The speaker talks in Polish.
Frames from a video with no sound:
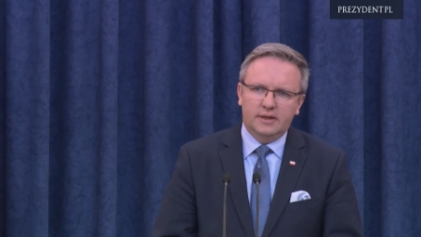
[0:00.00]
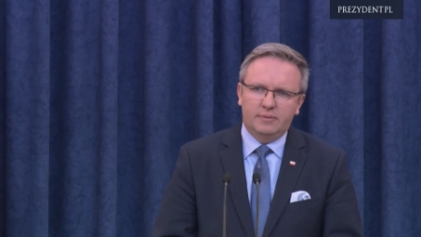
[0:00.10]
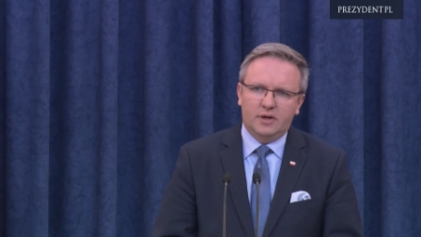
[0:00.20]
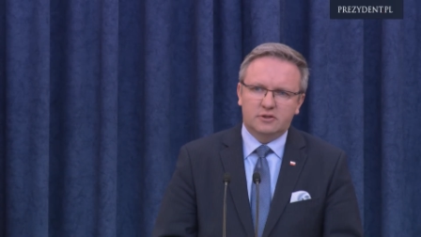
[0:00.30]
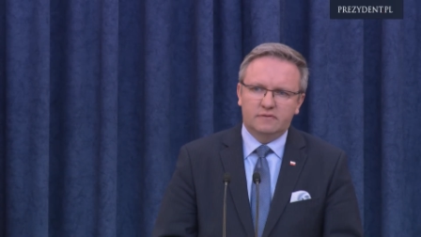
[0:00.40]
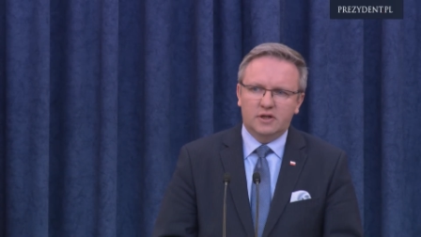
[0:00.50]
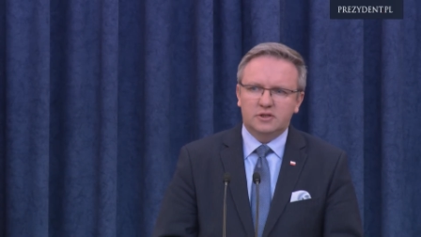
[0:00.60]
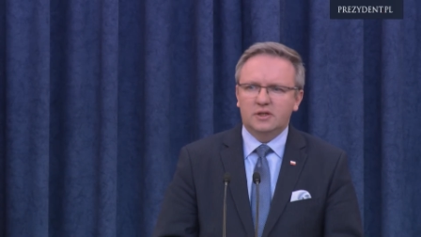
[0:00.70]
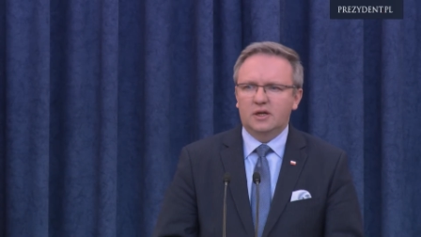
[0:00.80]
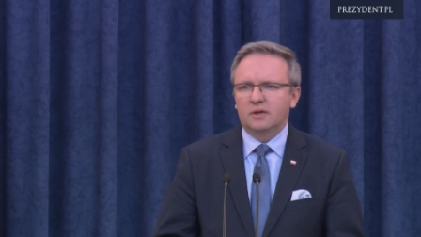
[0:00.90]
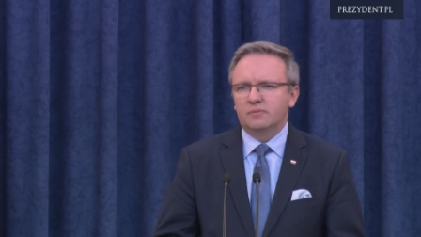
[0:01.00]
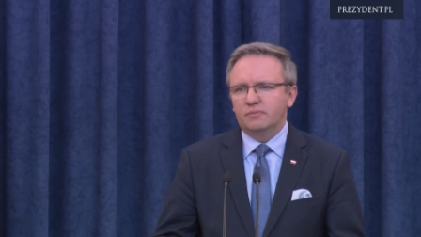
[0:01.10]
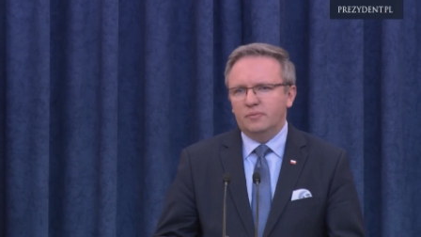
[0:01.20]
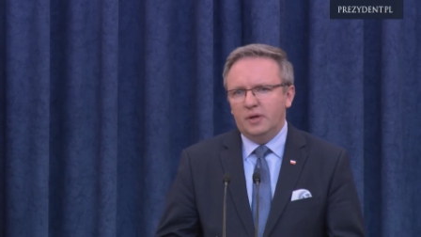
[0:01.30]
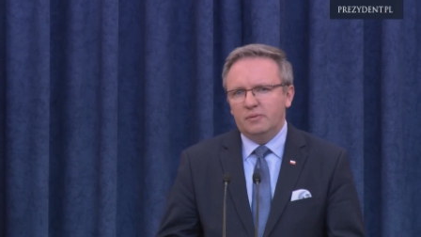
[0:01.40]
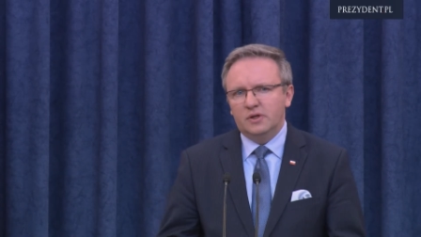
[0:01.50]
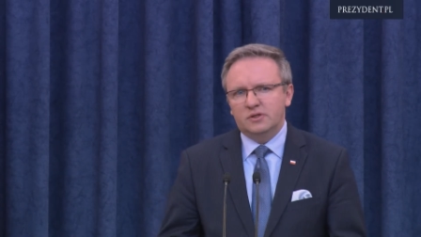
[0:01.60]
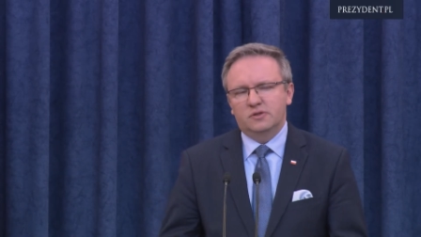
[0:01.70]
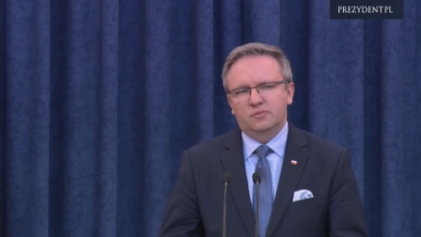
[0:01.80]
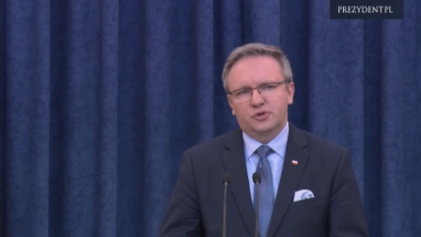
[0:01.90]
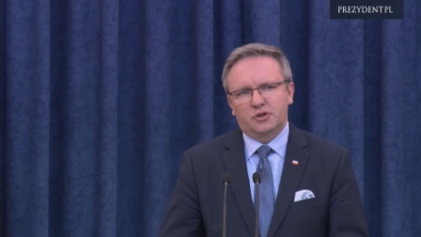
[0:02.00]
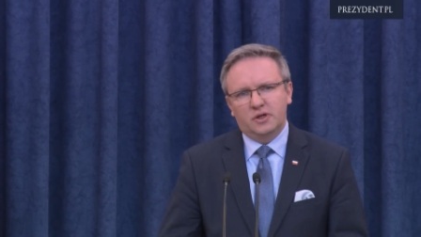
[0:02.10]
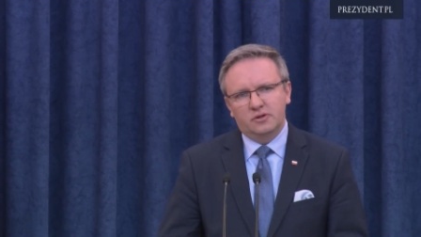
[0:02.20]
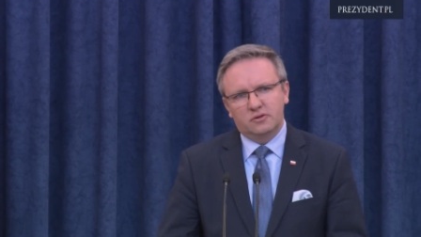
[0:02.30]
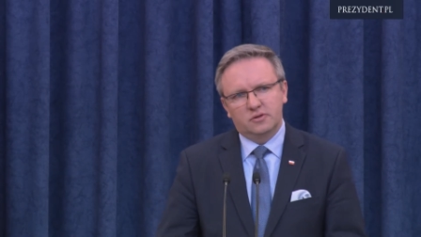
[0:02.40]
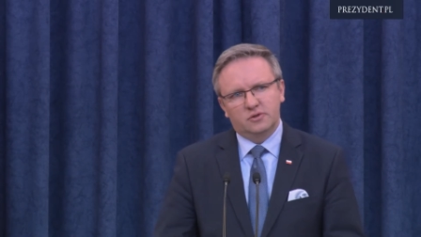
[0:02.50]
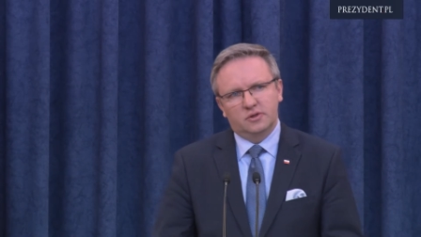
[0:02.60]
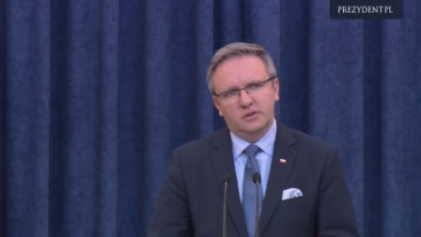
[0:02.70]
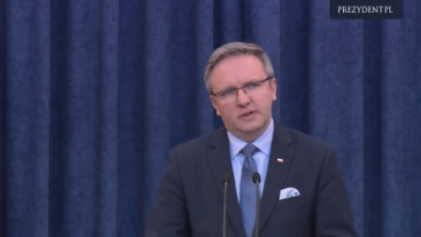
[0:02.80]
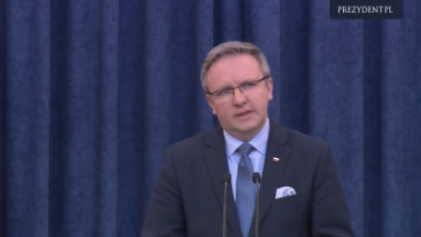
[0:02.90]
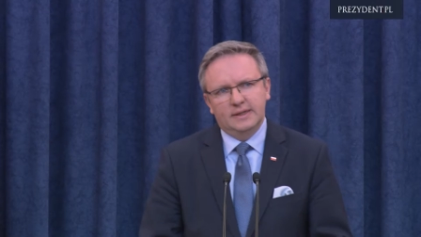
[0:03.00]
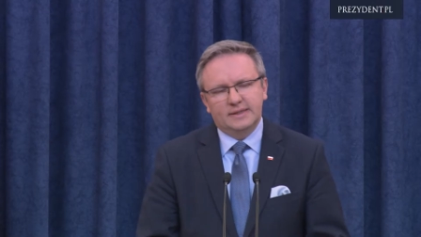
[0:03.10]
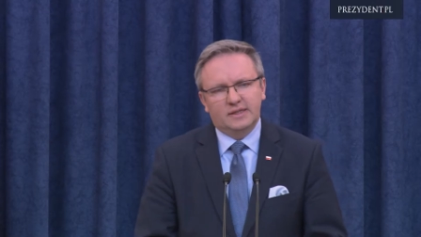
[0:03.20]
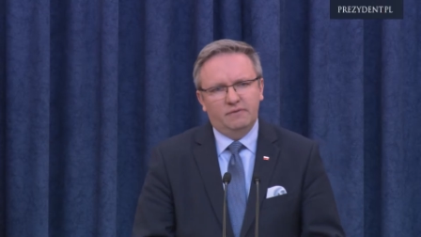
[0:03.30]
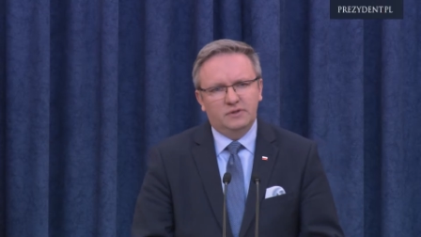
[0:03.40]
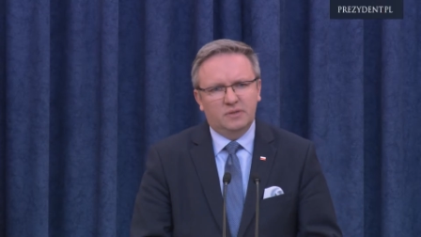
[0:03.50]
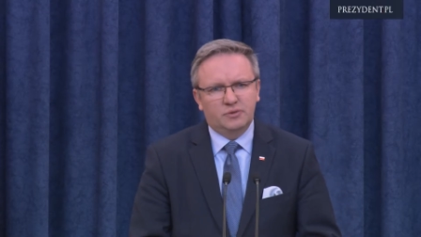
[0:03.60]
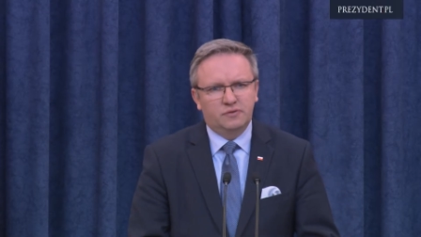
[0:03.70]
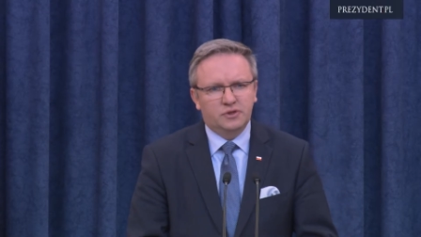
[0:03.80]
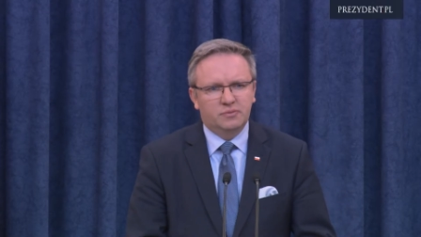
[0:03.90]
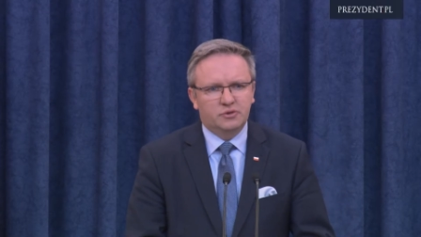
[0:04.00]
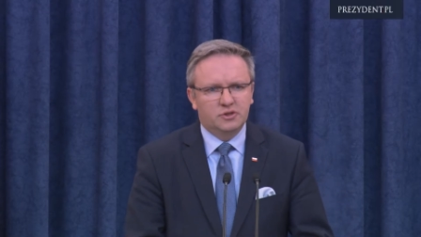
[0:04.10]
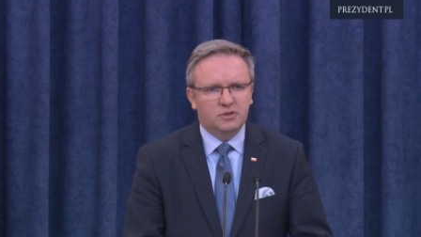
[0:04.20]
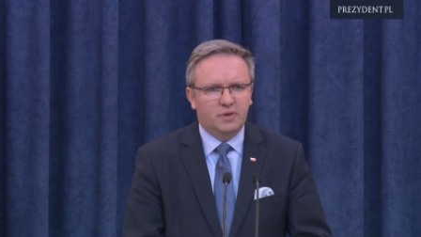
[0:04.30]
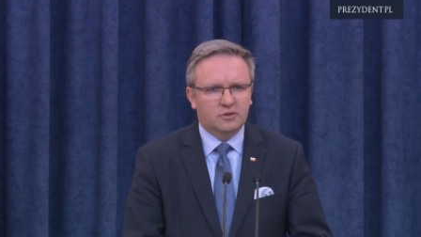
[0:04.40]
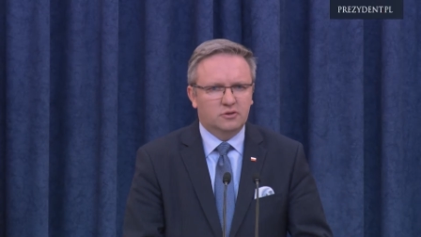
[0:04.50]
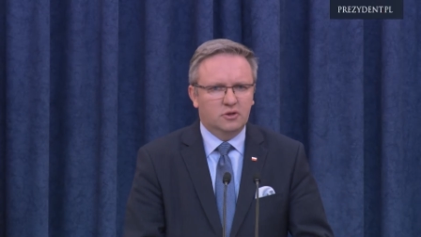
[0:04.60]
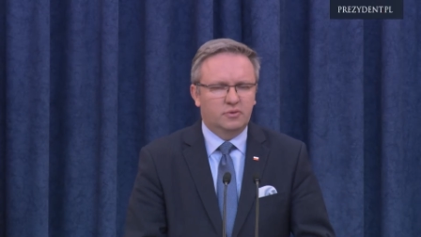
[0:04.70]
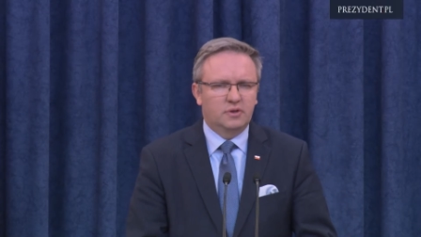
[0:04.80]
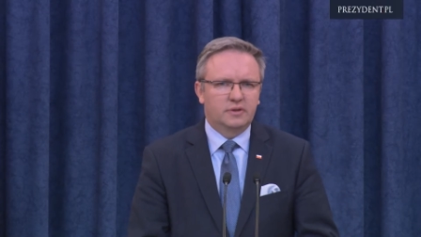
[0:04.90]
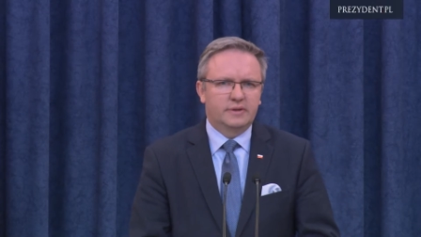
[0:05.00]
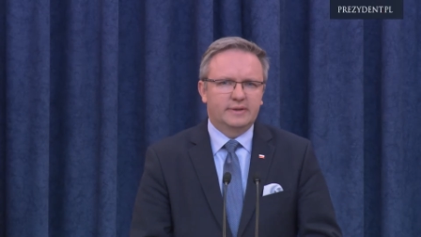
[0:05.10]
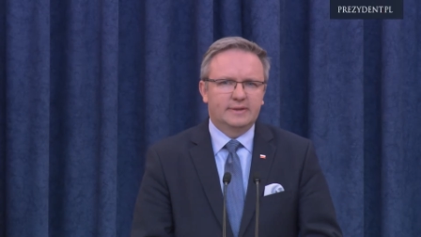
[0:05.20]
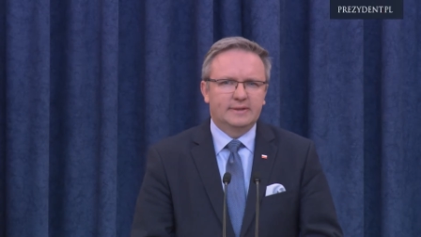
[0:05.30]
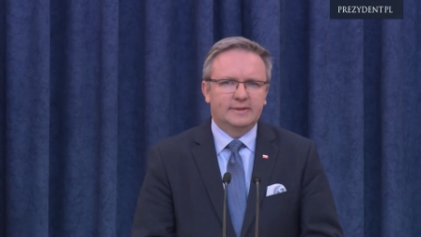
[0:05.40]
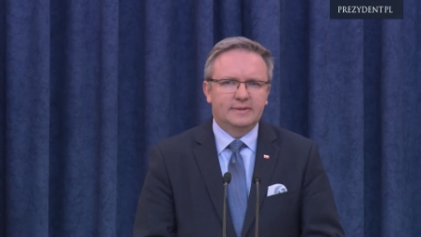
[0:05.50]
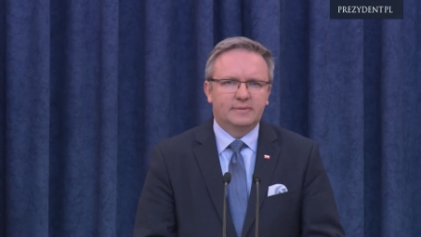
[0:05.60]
bardzo ważny, ale jesteśmy przekonani o tym, że ta wizyta przede wszystkim przyniesie bardzo dobre e, e, e,